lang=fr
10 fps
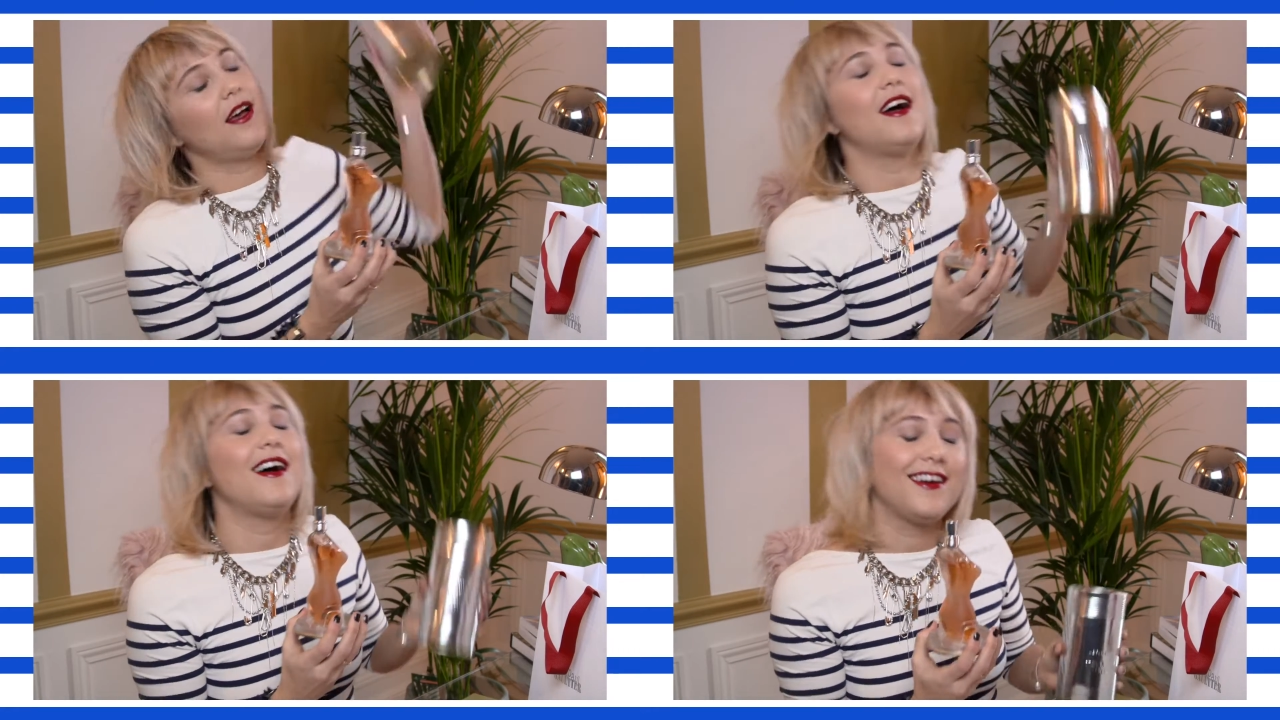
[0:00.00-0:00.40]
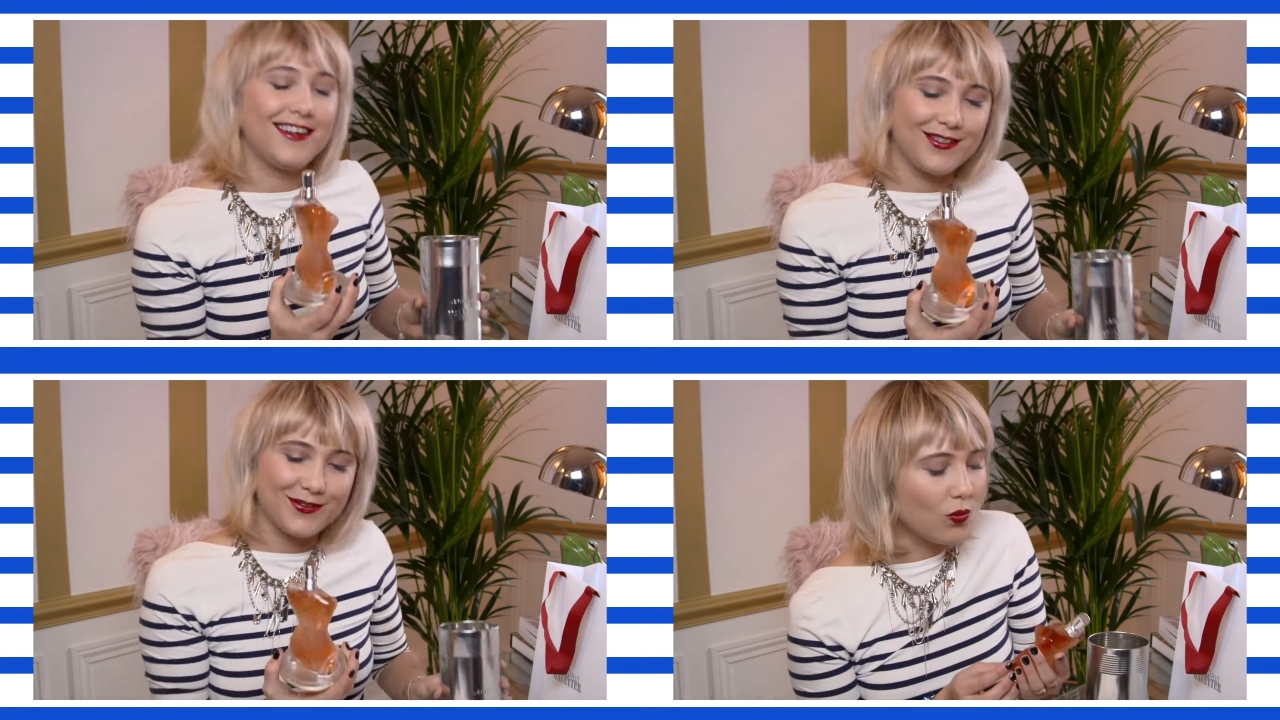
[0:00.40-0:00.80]
Ah
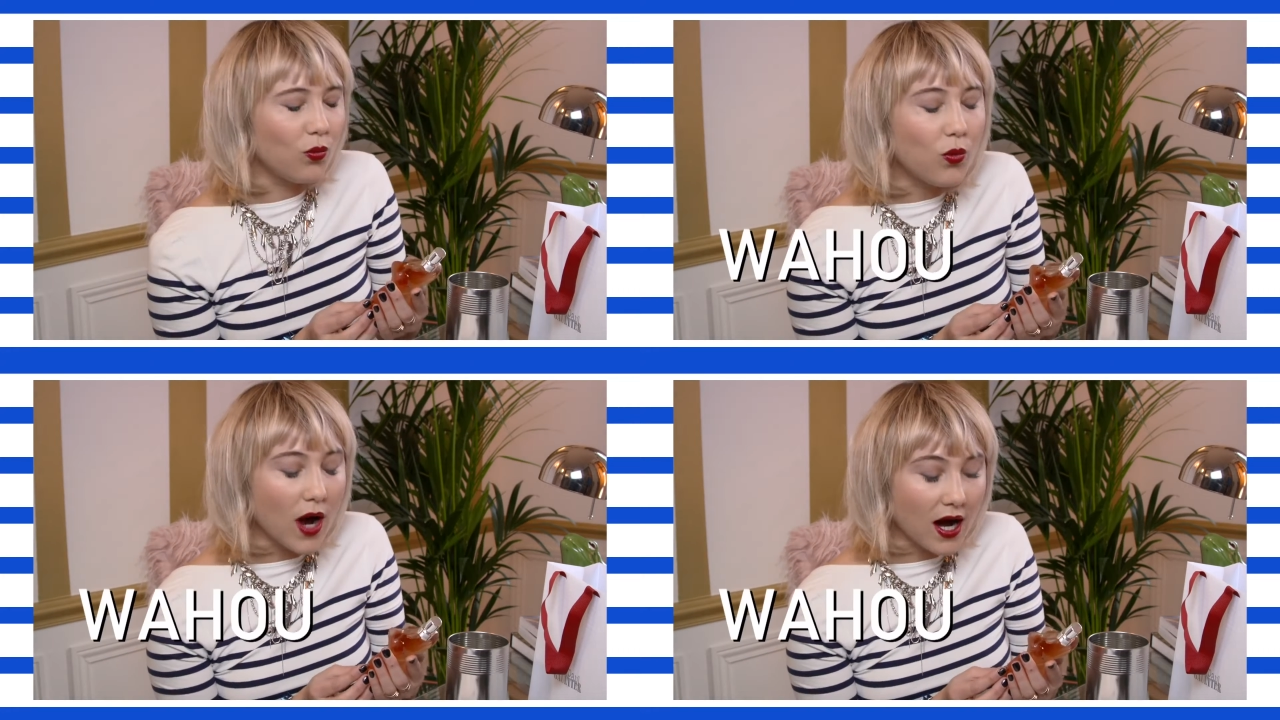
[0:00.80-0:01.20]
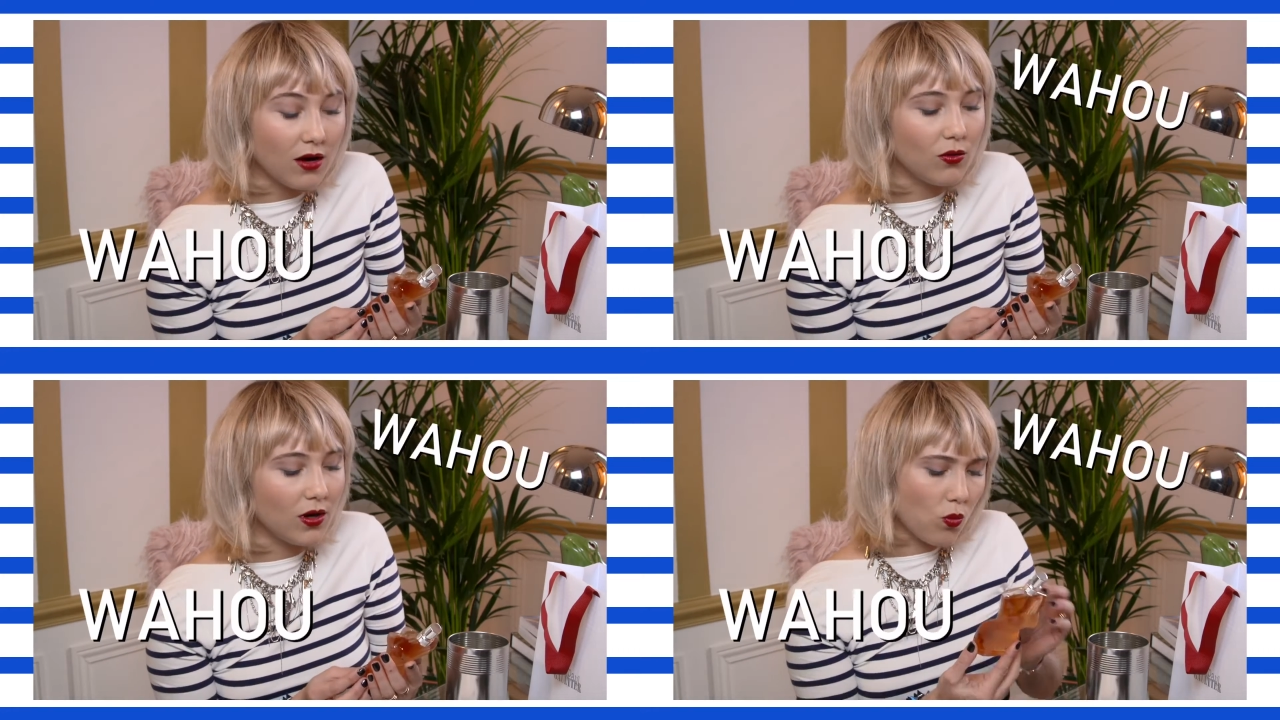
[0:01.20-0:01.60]

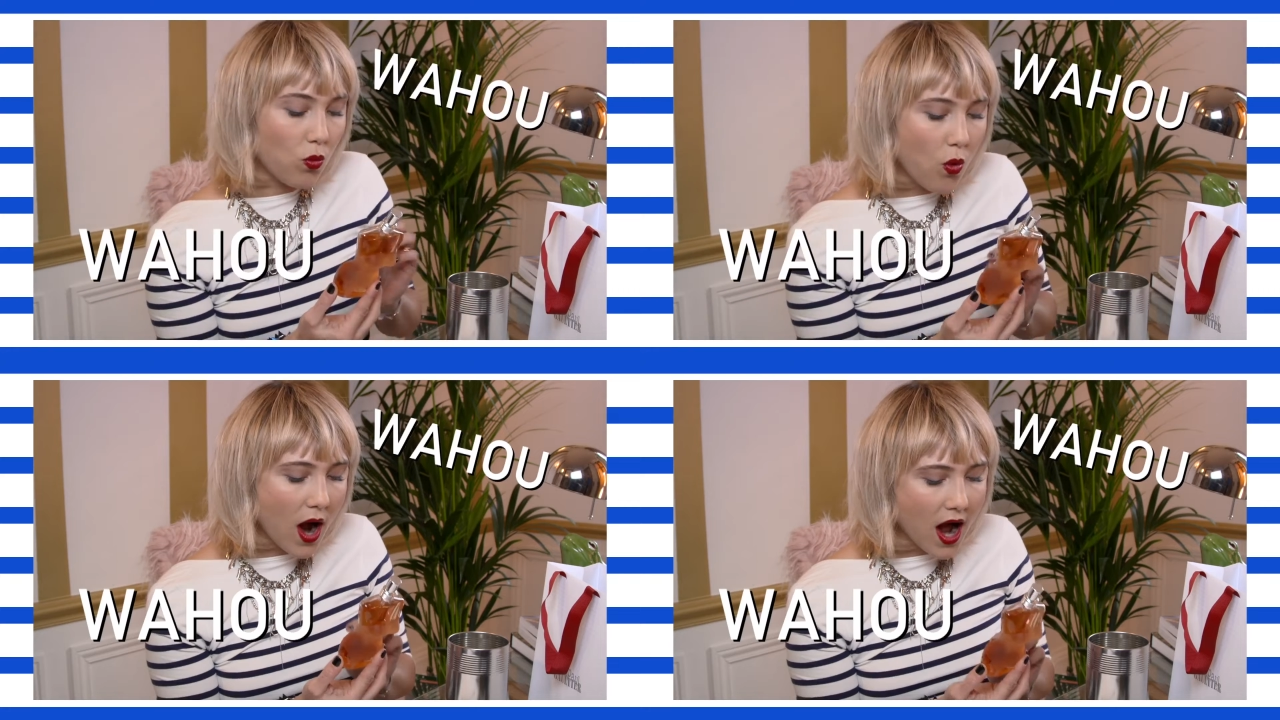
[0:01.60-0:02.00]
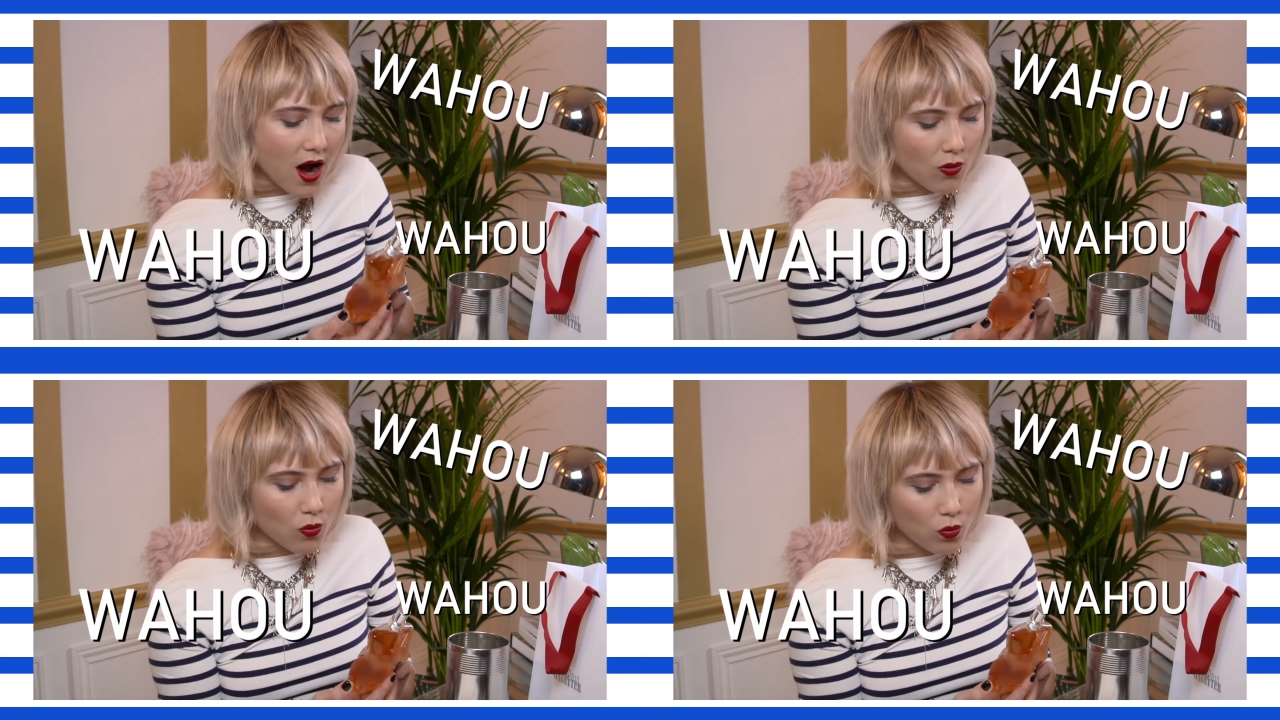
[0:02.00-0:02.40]
Waouh,
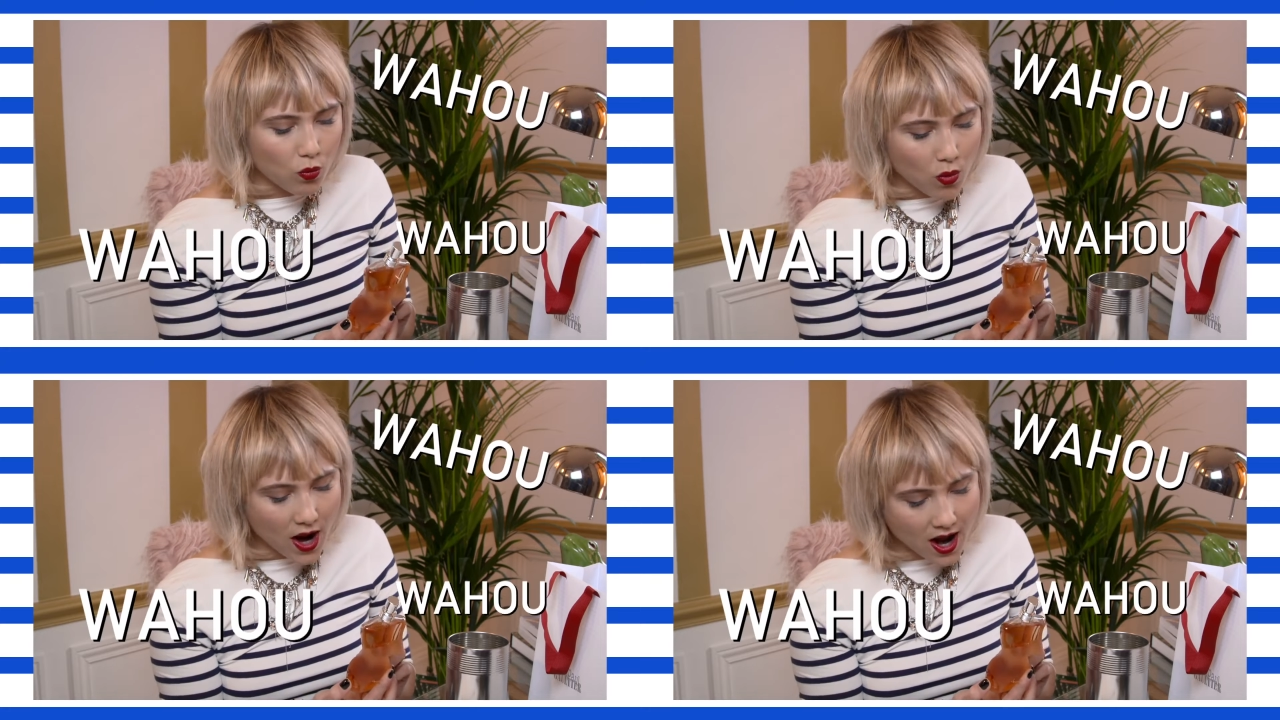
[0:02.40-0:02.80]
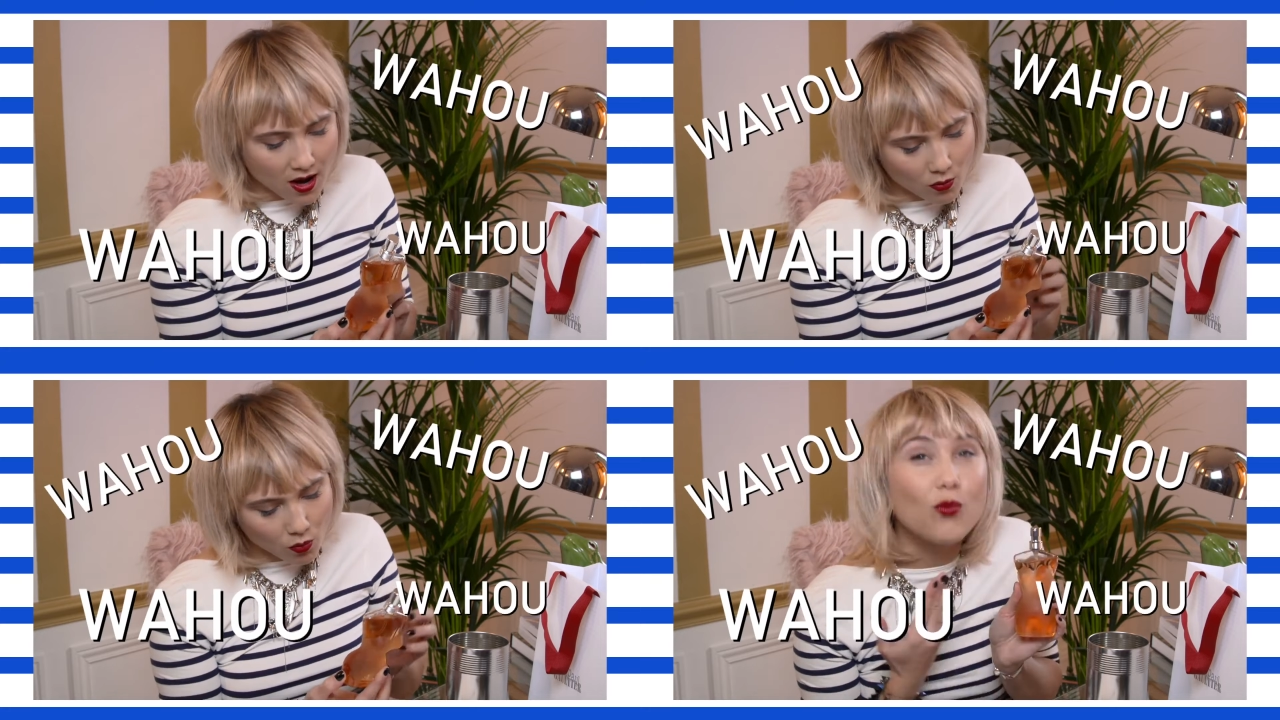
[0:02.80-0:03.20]
waouh,
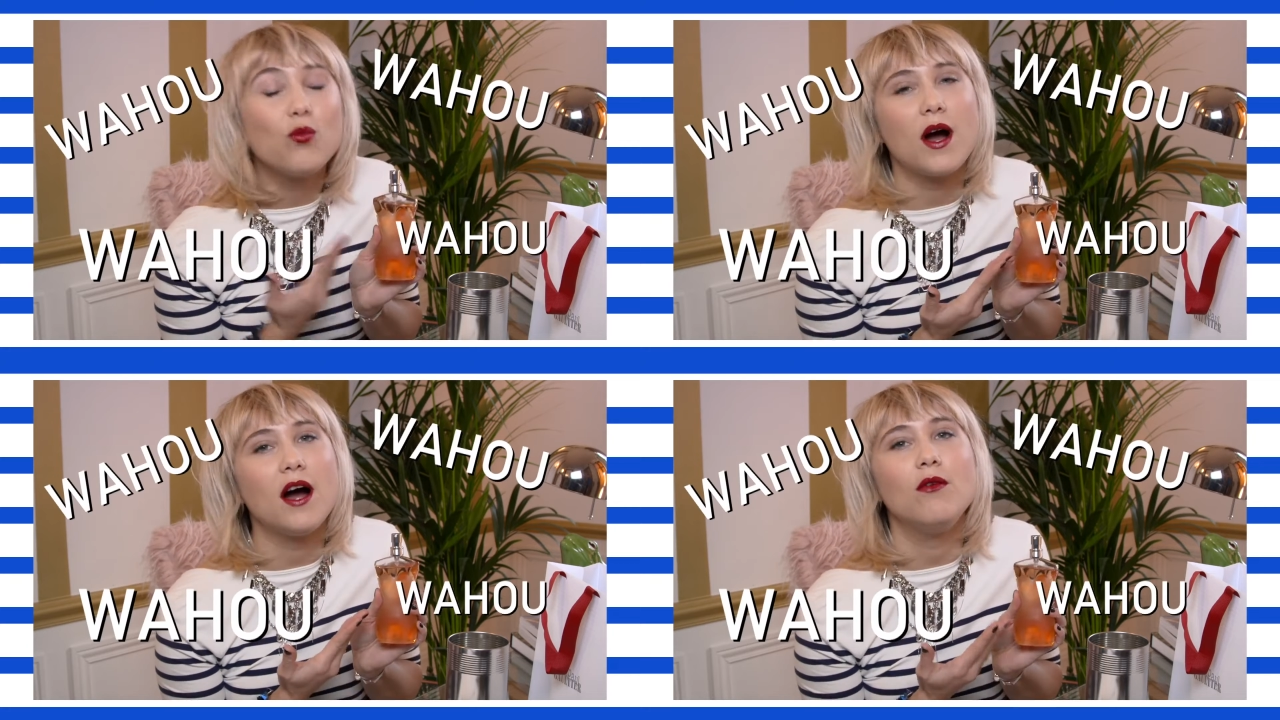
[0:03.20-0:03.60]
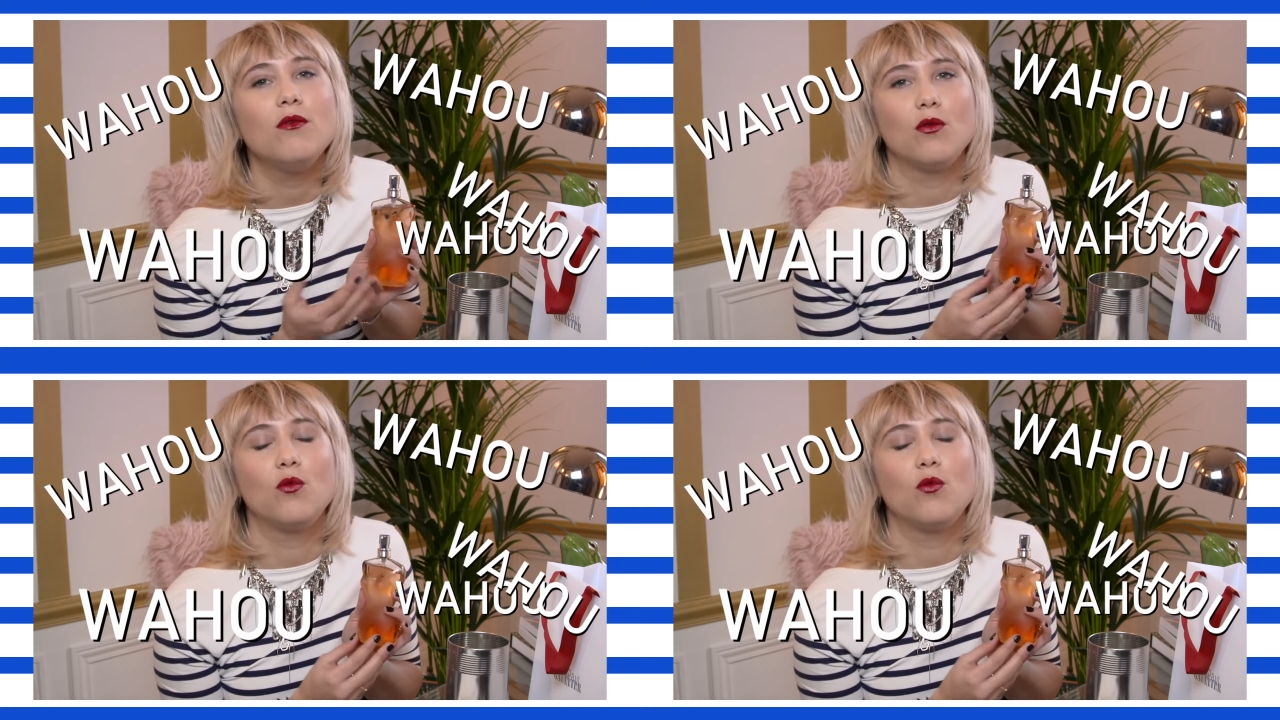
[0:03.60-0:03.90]
waouh, waouh,